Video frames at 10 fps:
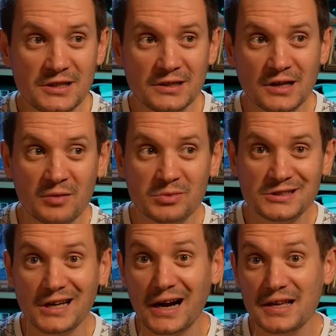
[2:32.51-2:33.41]
И как бы
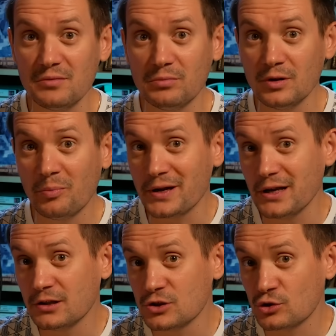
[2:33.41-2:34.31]
заранее было
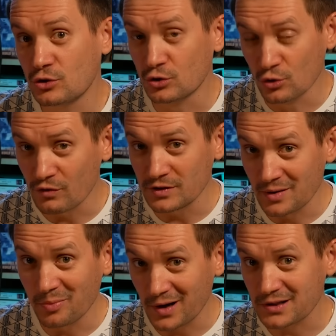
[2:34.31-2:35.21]
понятно, кто в
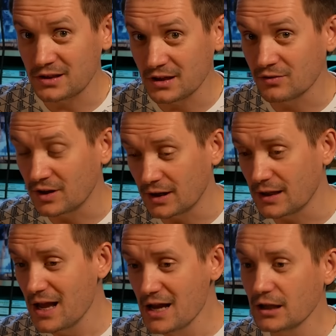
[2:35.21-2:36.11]
этой партии выиграет.